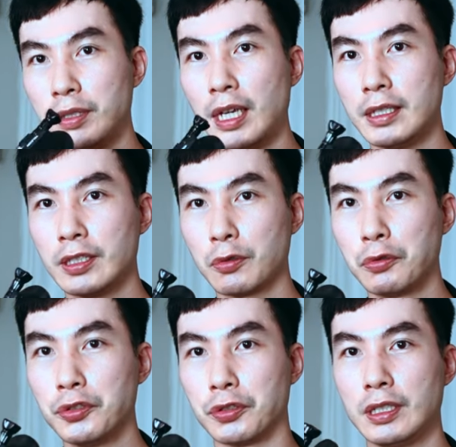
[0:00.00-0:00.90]

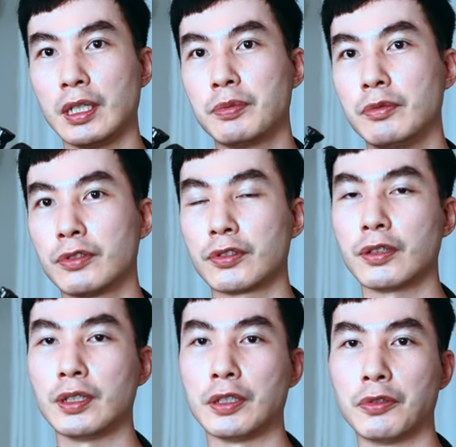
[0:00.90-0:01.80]
BH-06 이 제품을
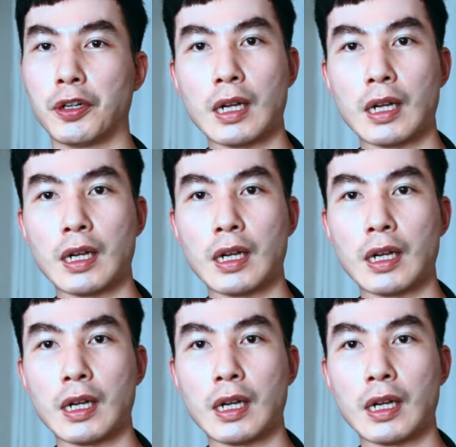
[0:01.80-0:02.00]
추천드리고요.